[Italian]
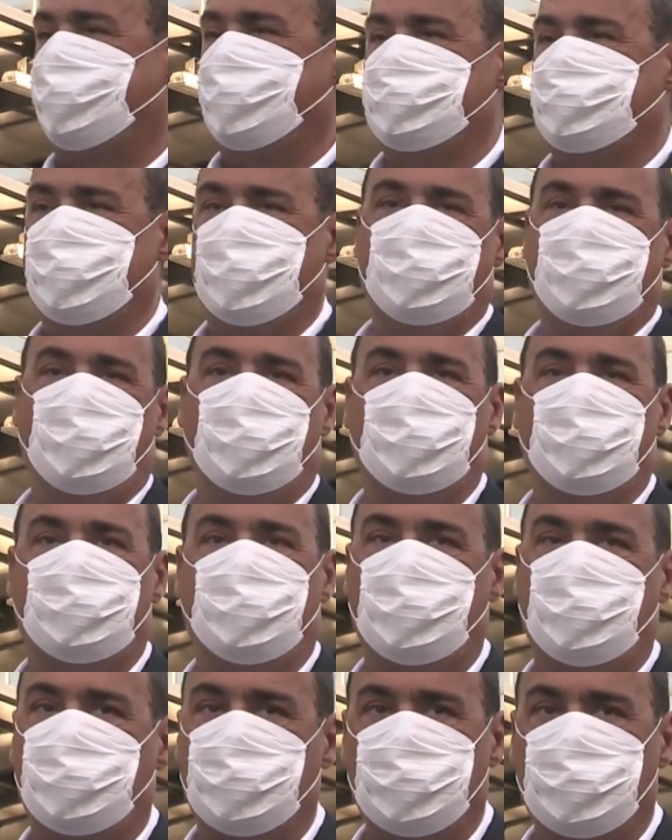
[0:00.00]

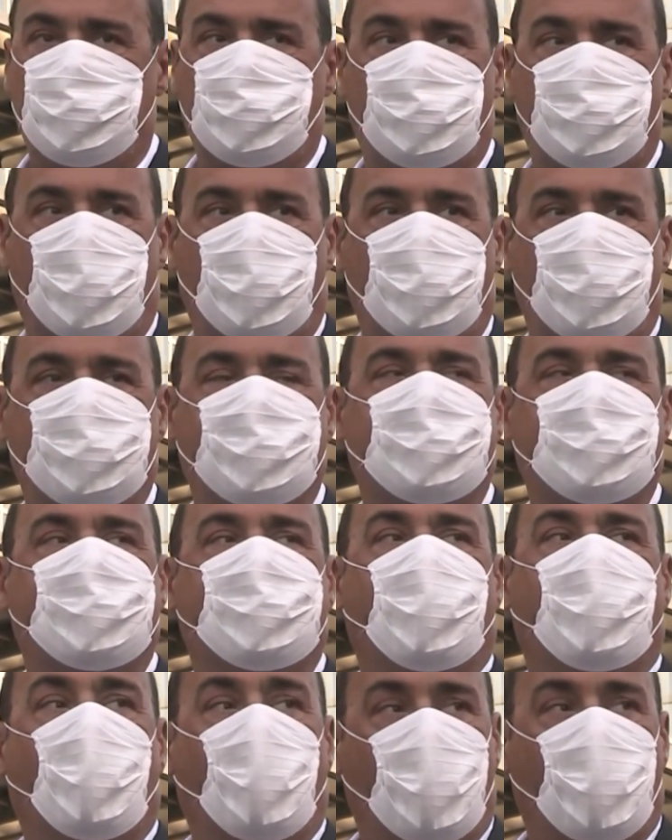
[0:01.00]
6.019 sono non
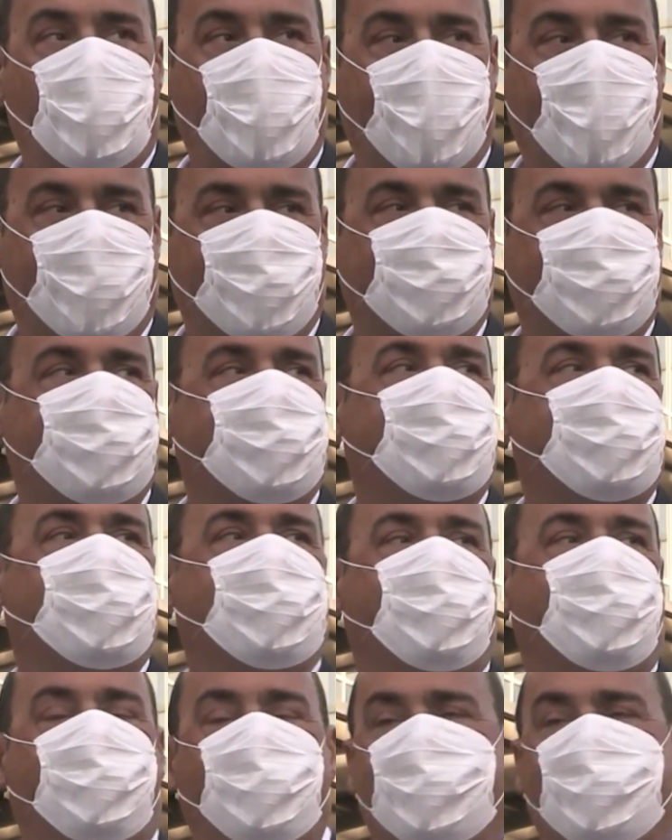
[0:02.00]
sanitari e